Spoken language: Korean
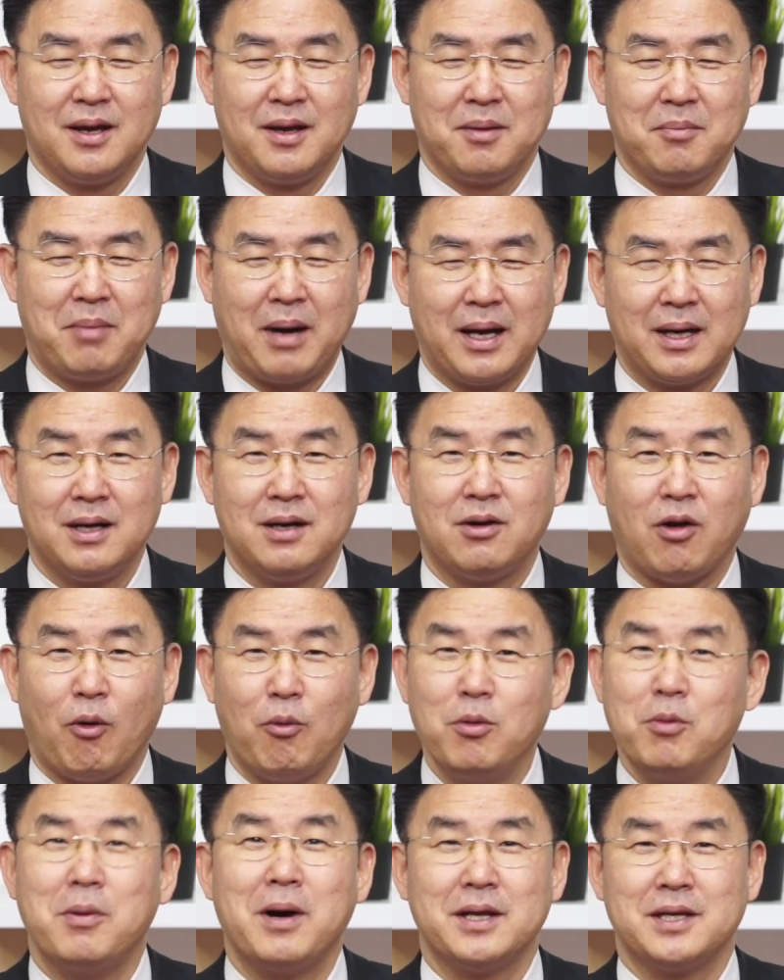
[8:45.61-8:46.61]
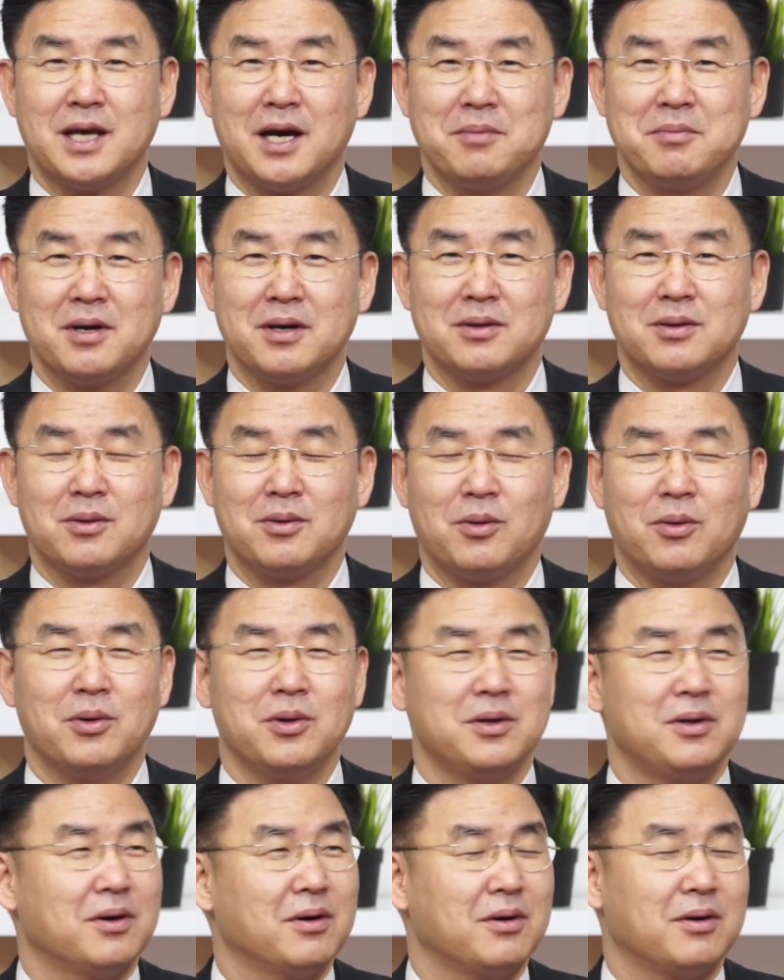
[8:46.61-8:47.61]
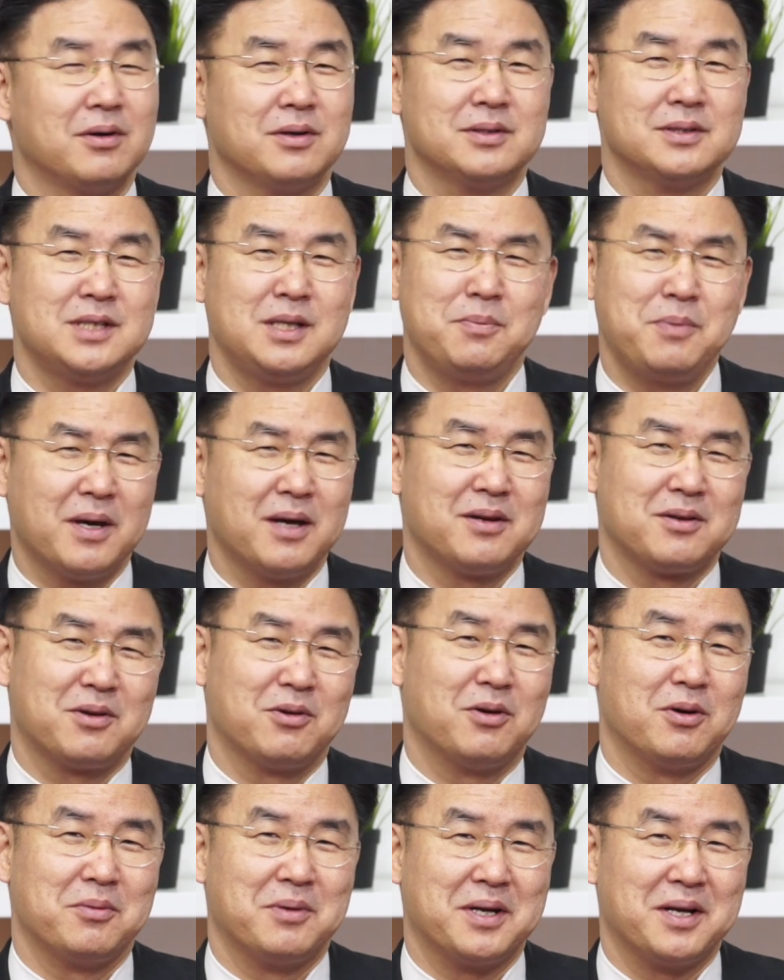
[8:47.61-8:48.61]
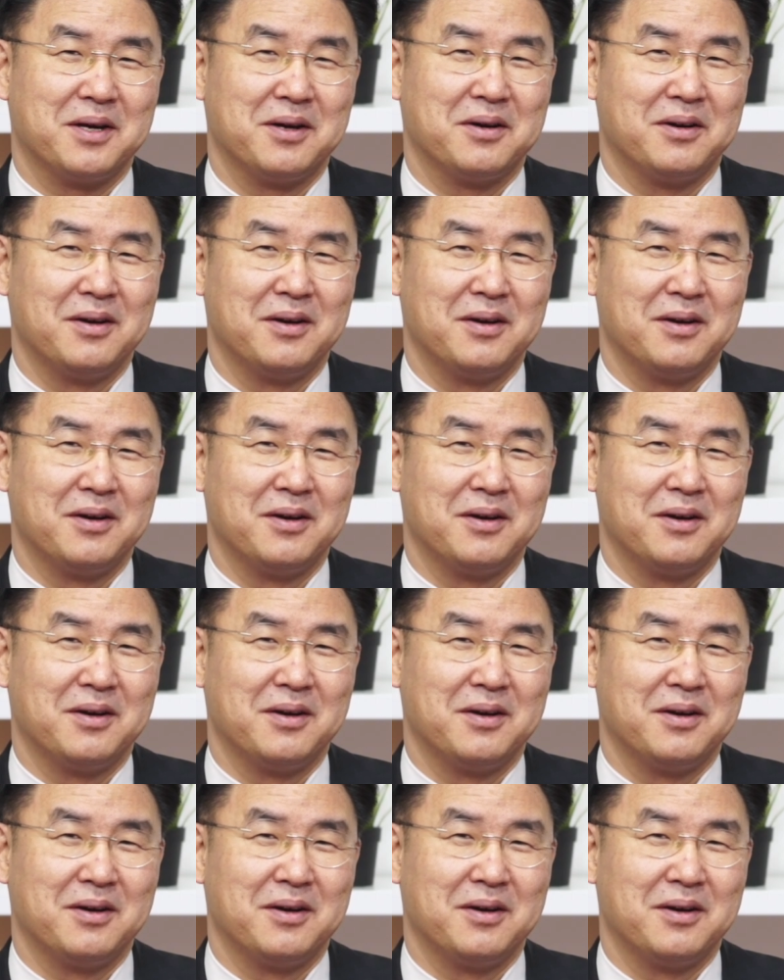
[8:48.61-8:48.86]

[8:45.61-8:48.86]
말을 너무 많이 하면 음. 오히려 실패하는 경우가 많아요.